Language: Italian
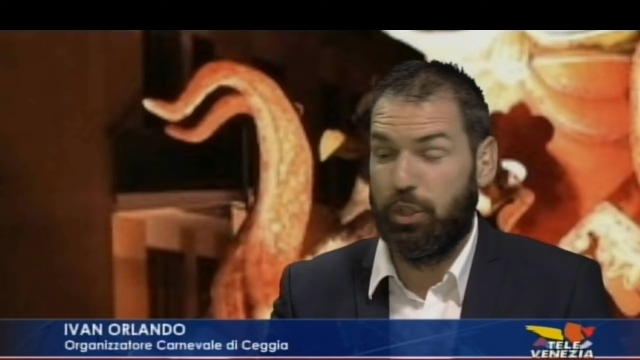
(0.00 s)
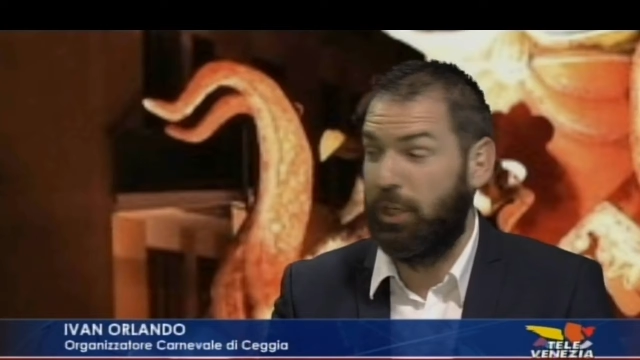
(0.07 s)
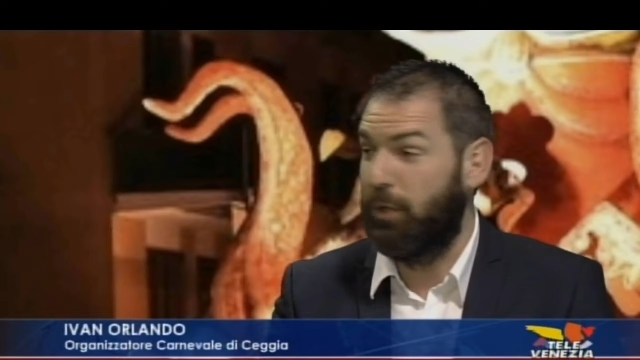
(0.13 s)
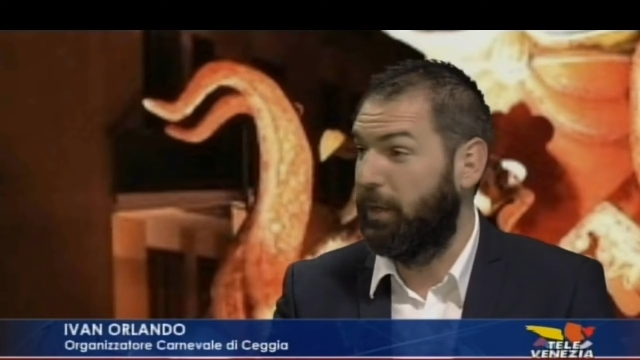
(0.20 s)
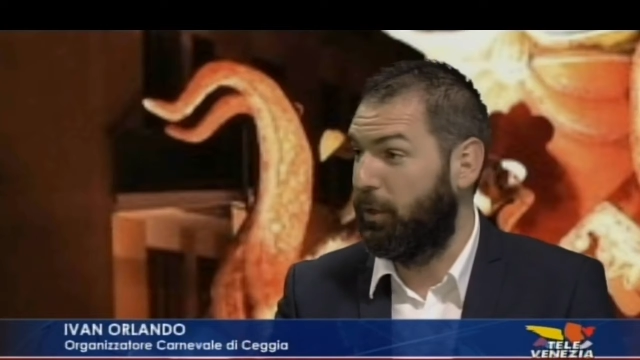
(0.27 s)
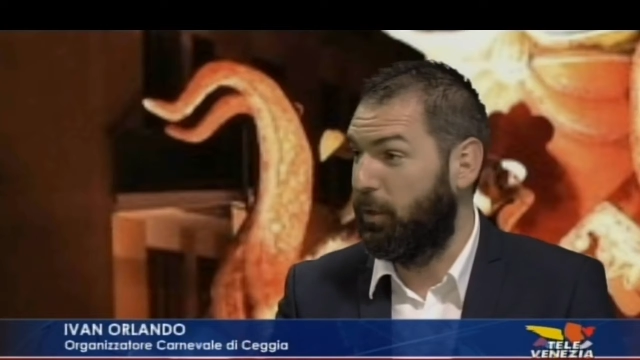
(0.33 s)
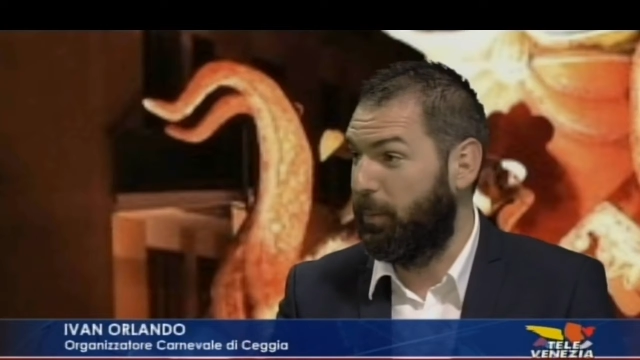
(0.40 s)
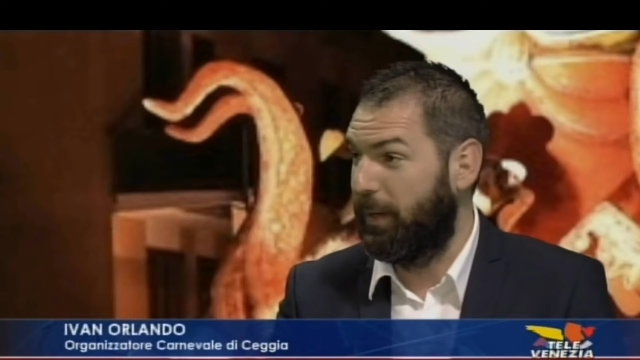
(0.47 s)

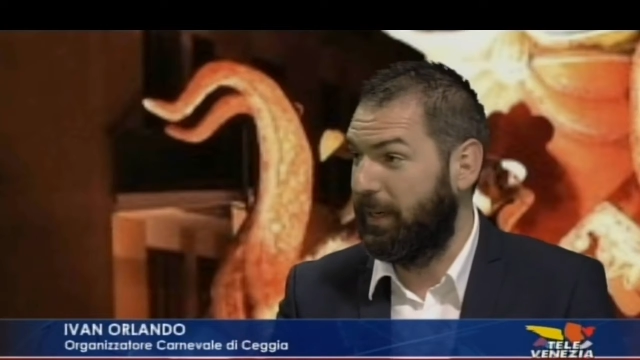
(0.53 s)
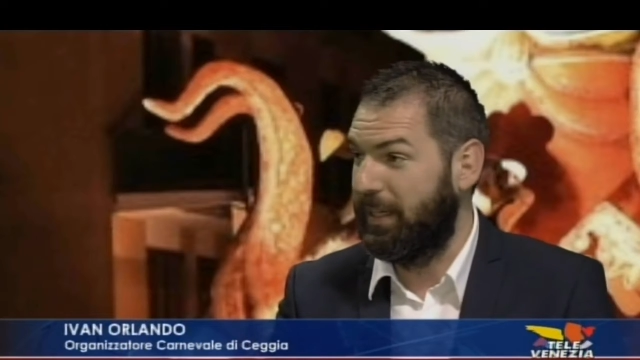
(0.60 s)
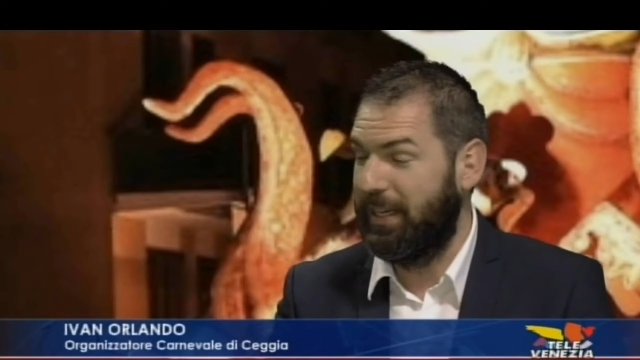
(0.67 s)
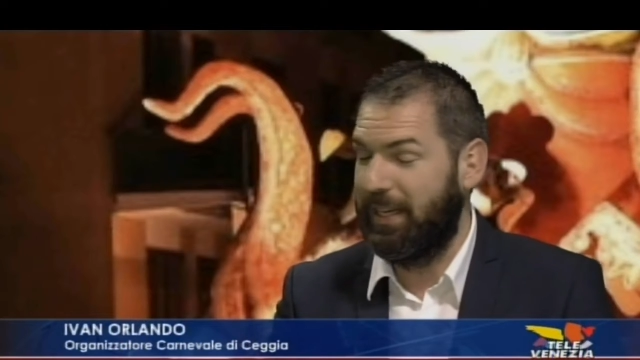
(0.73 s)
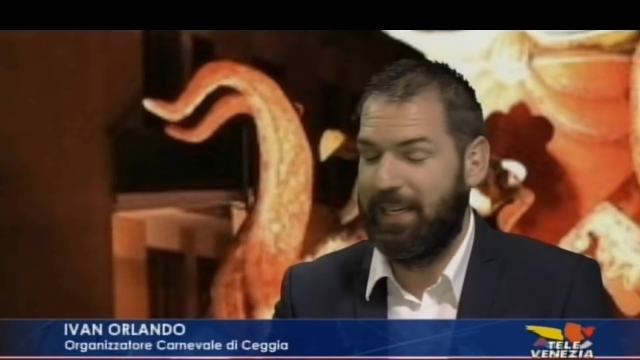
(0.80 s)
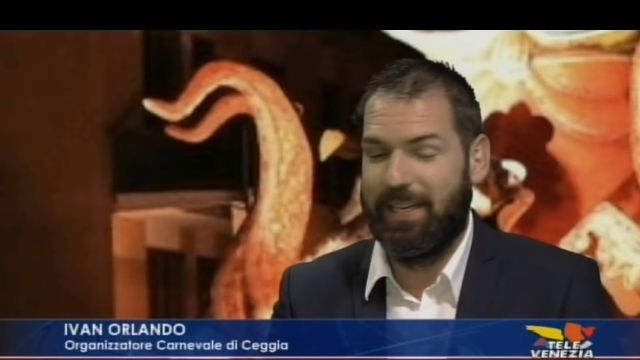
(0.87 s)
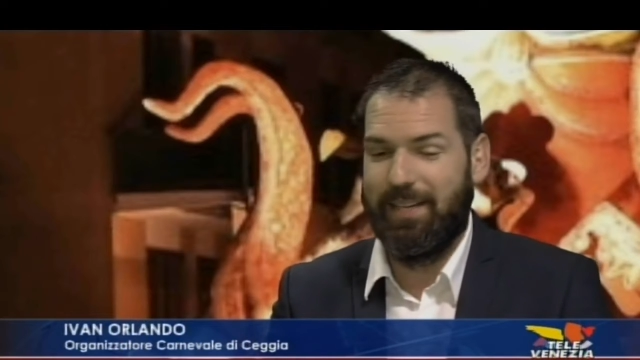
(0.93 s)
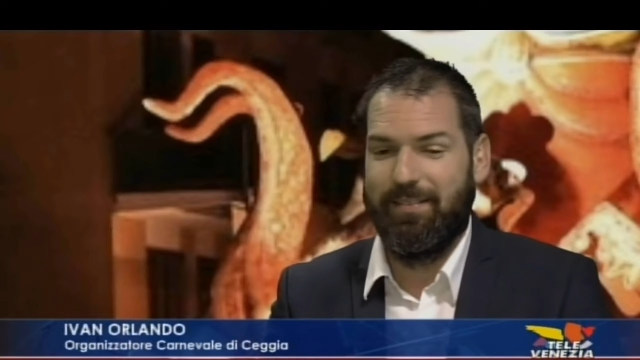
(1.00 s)
cinque
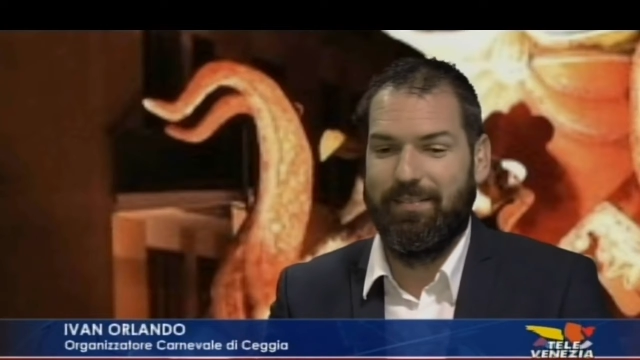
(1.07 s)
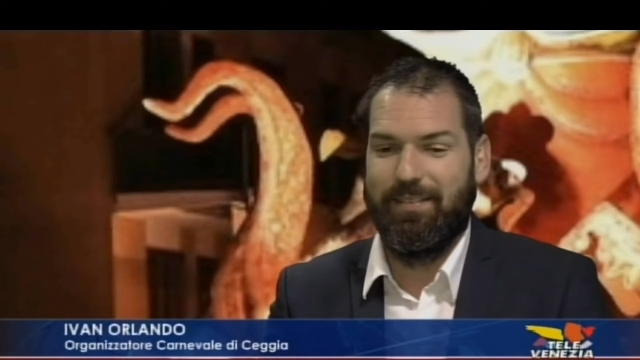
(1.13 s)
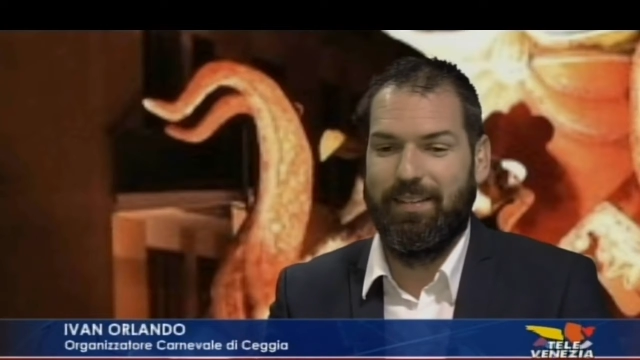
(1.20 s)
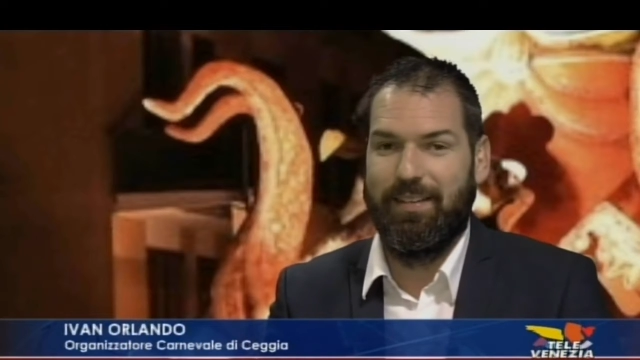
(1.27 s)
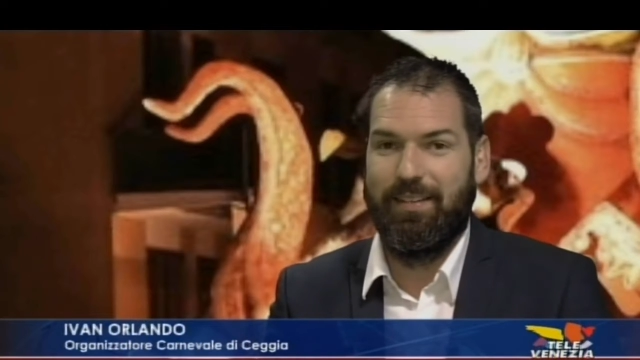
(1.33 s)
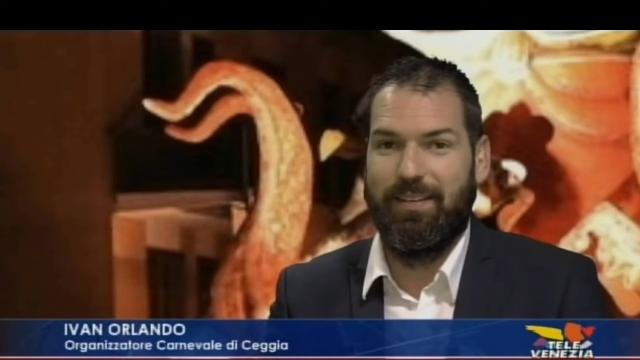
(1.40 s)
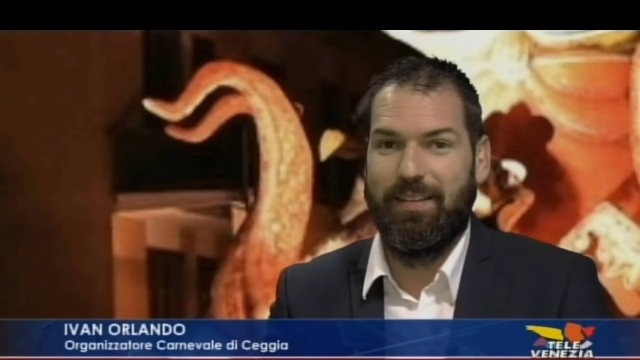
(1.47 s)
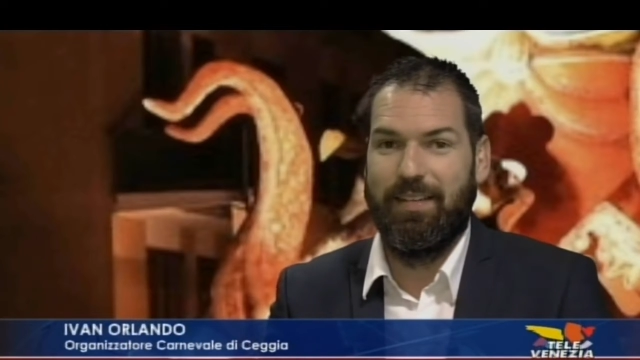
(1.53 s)
compagnie
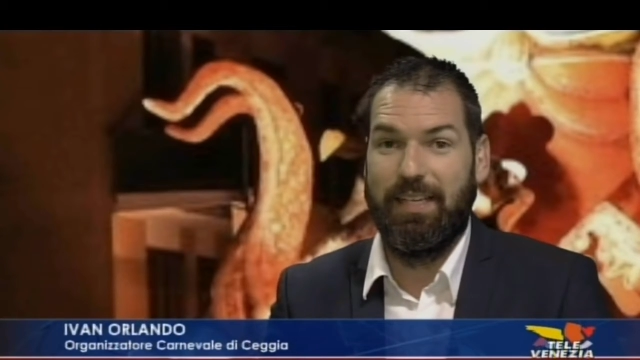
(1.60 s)
eh,